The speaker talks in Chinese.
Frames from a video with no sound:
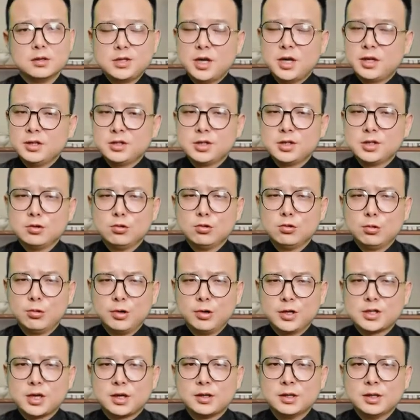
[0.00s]
在庆功
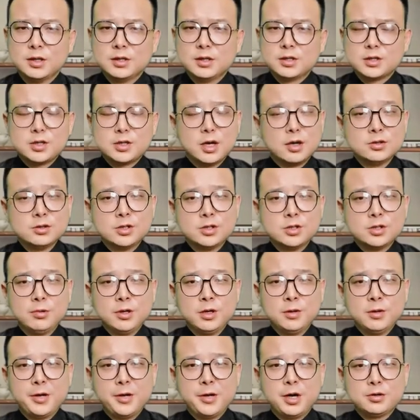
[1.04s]
会上，上级
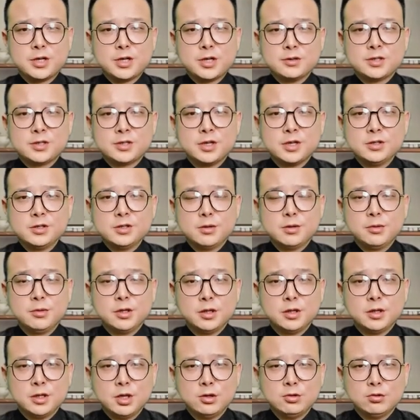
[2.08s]
为了表彰钱建民
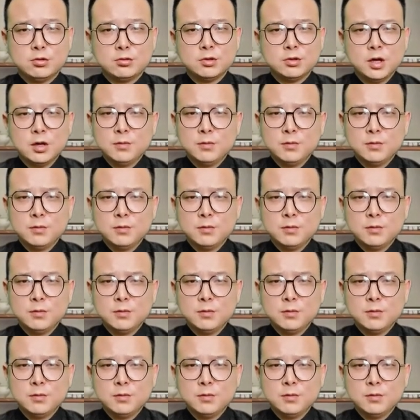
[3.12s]
的英勇，